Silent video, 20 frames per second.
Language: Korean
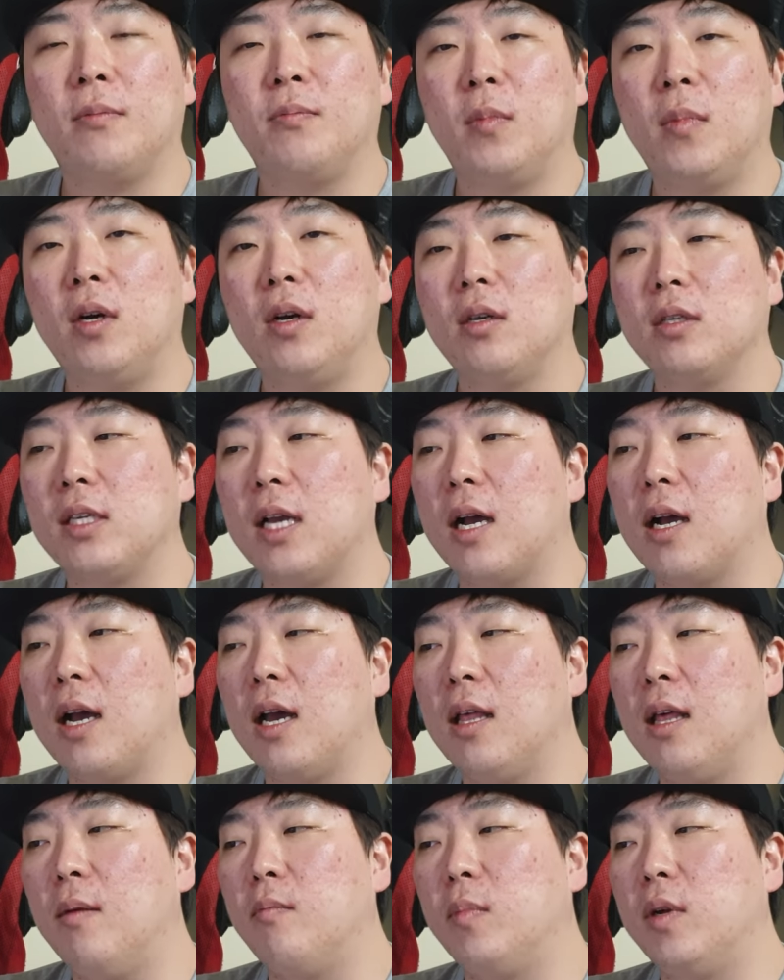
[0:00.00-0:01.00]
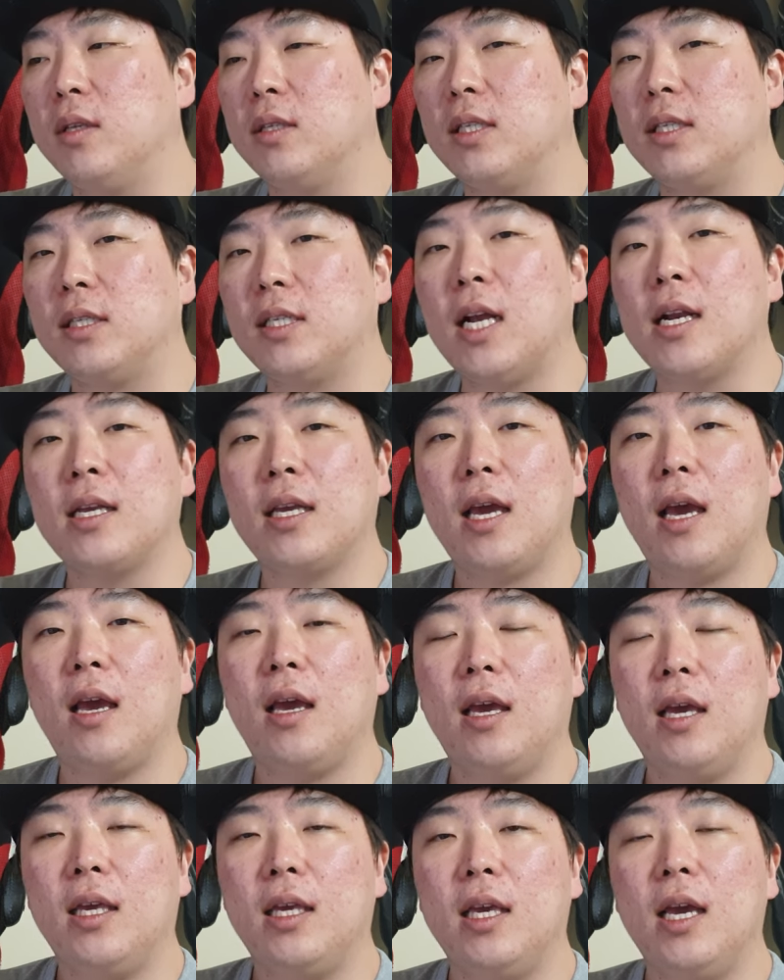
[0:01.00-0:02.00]
뭐 잠깐 한번 짧게
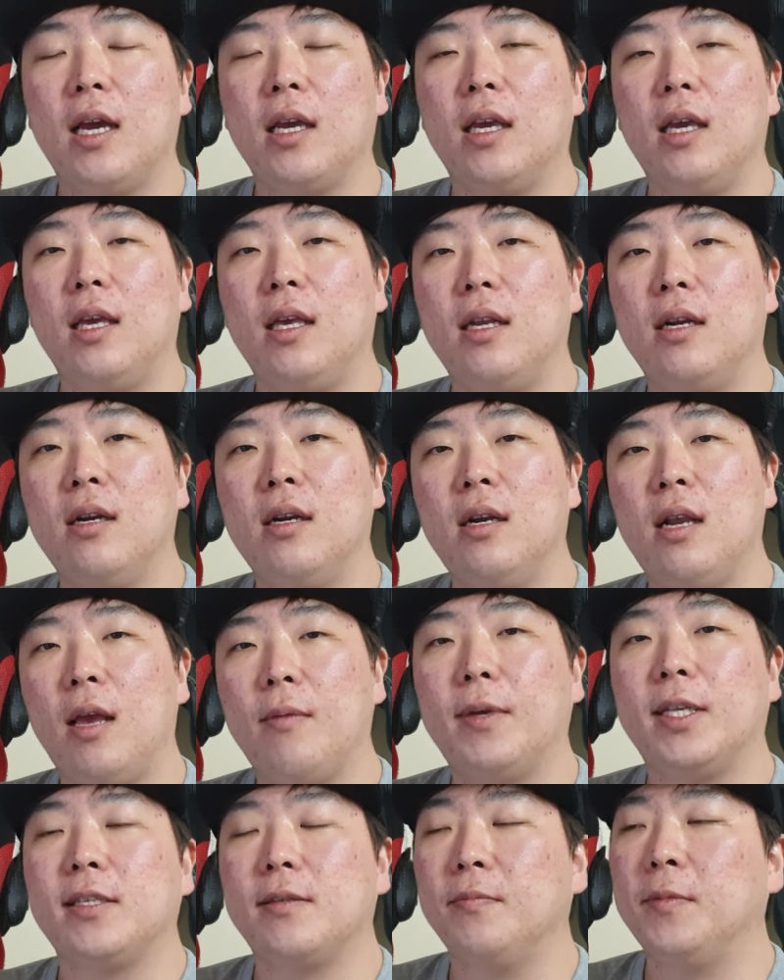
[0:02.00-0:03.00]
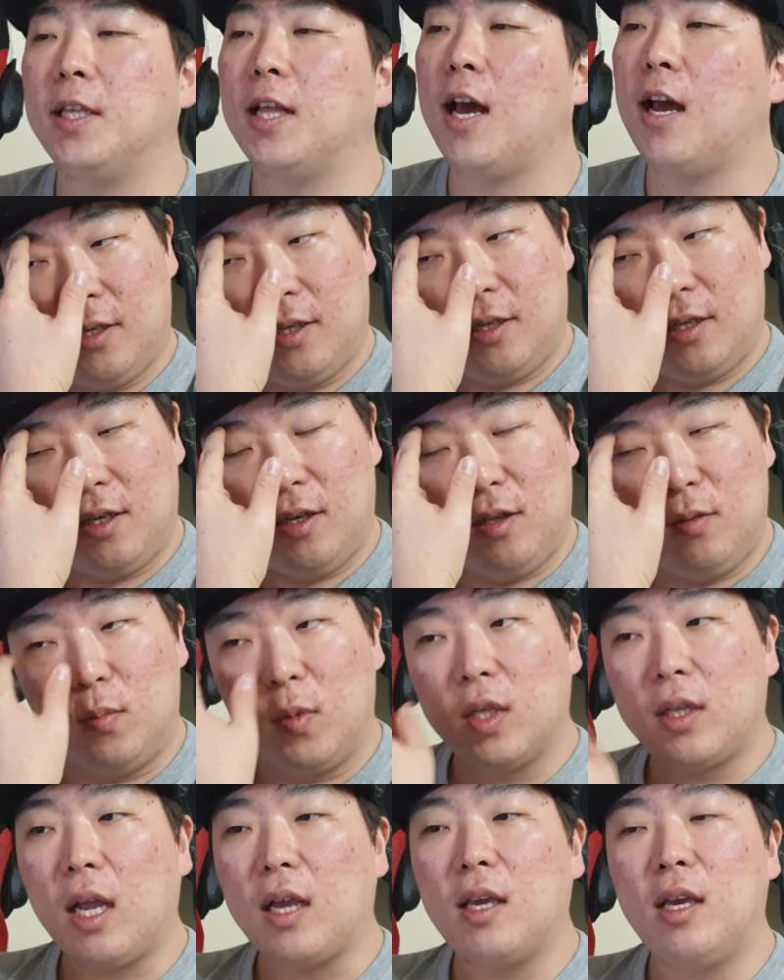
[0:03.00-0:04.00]
이야기를 해봤습니다 이거는
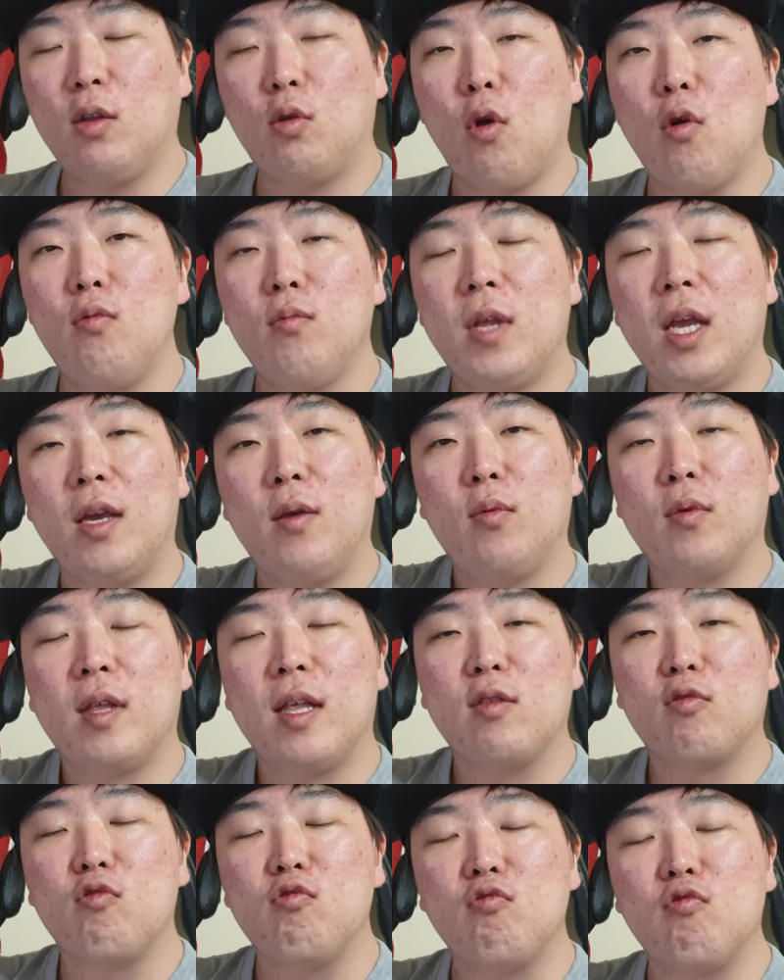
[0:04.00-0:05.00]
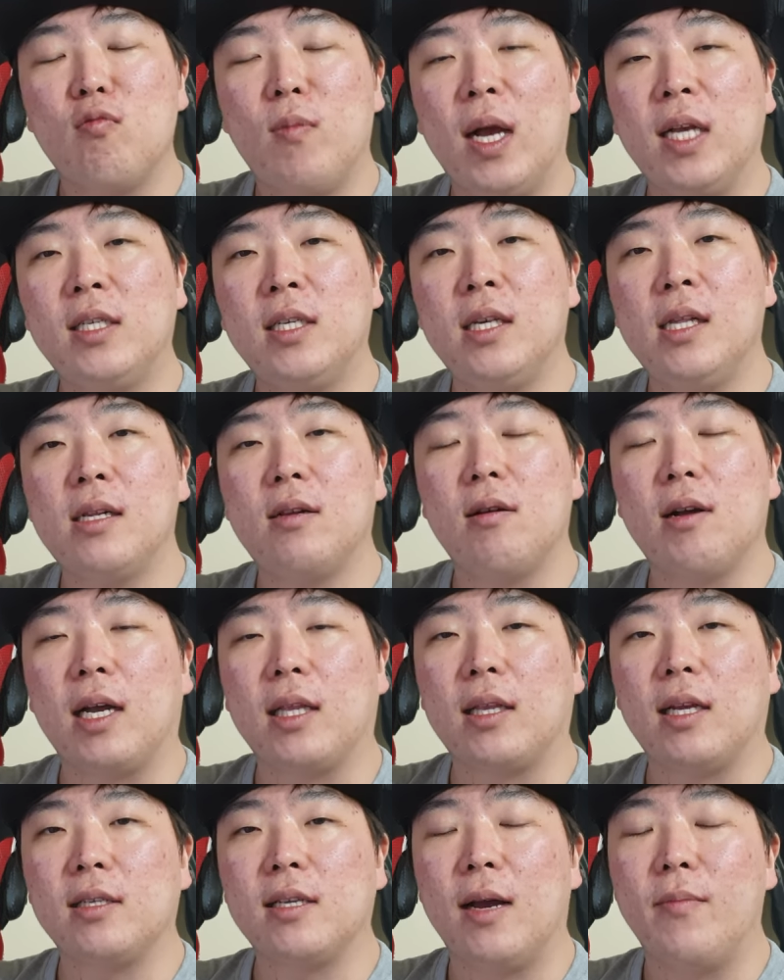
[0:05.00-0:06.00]
뭐 딱히 도움되기보다는 궁금하실 것
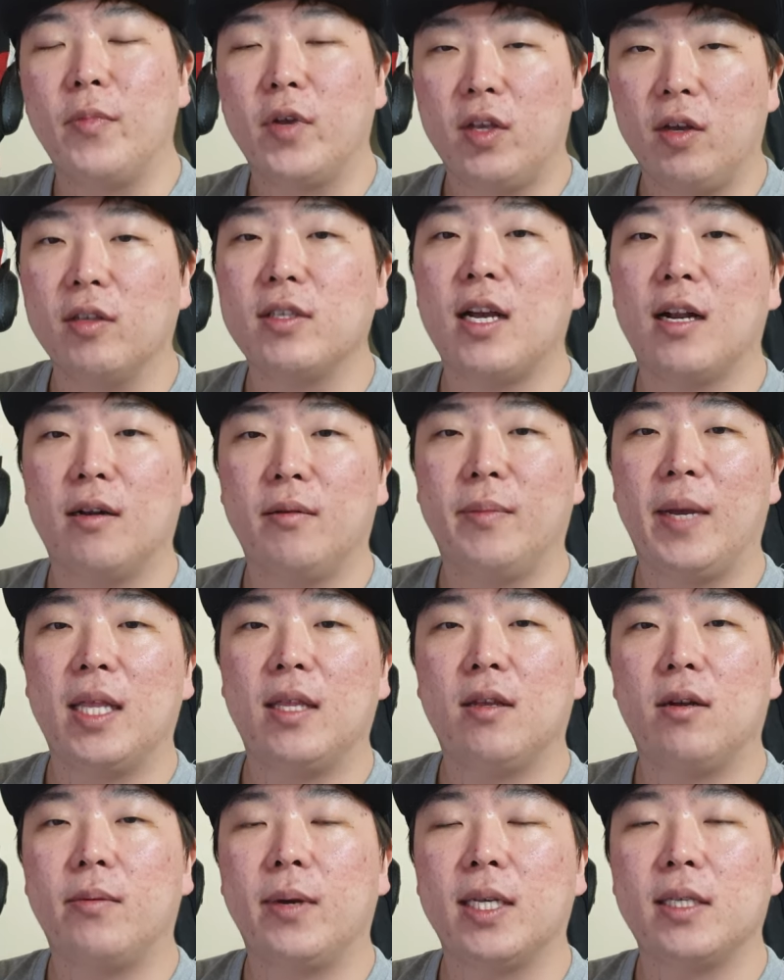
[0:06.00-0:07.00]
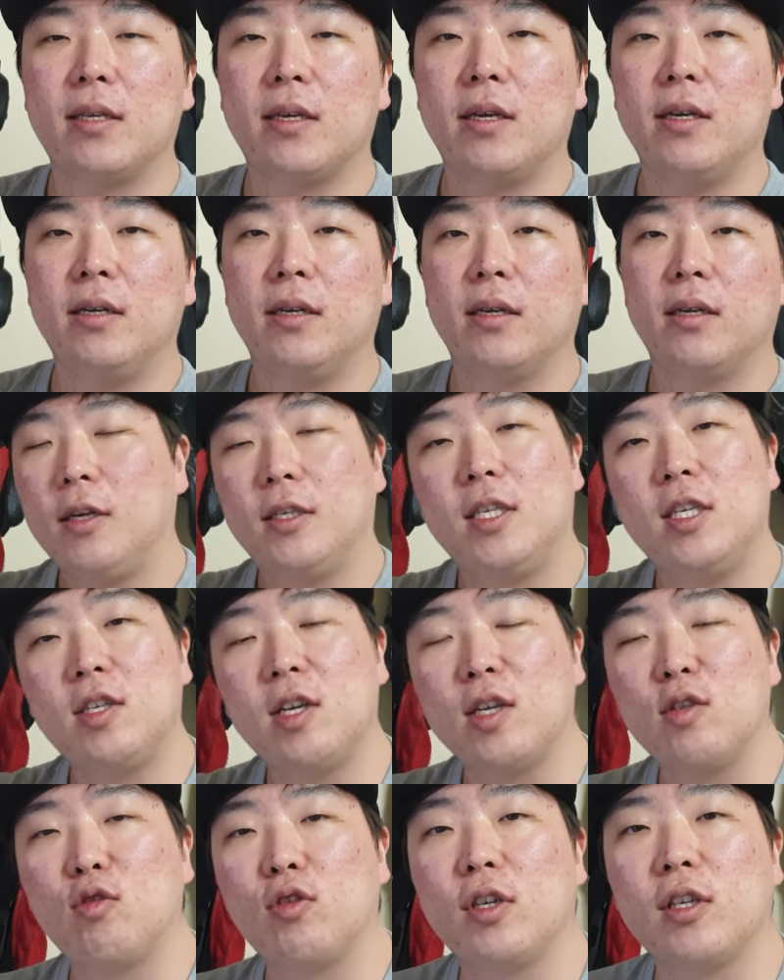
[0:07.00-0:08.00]
같아서 한번 영상을 만들어 봤어요
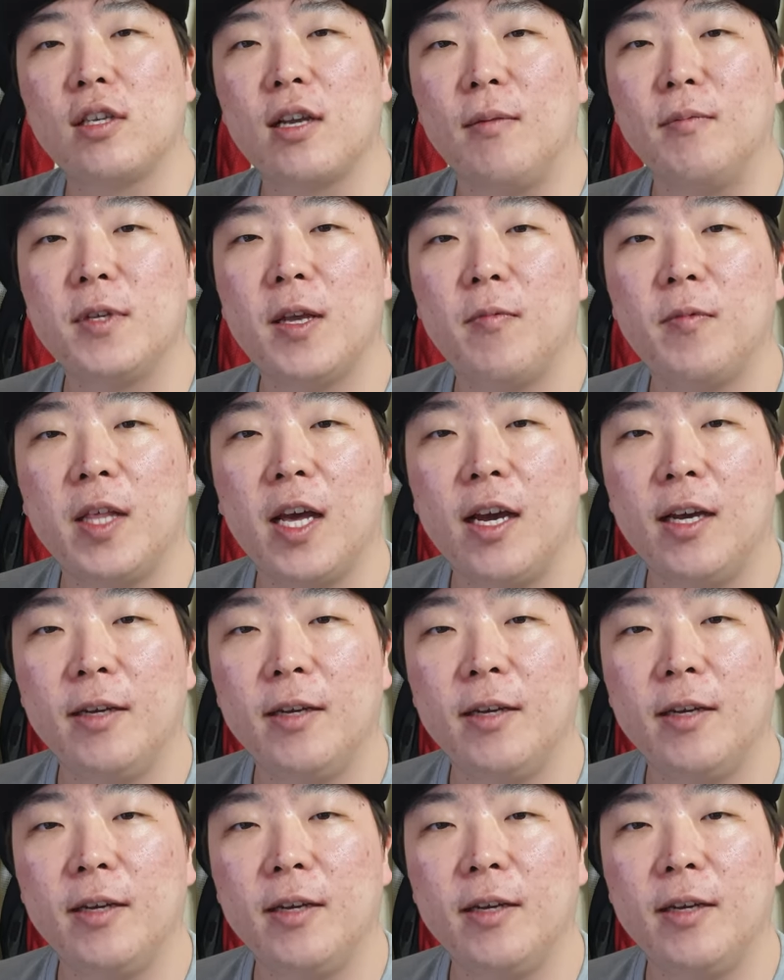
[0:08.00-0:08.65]
시청해주셔서 감사합니다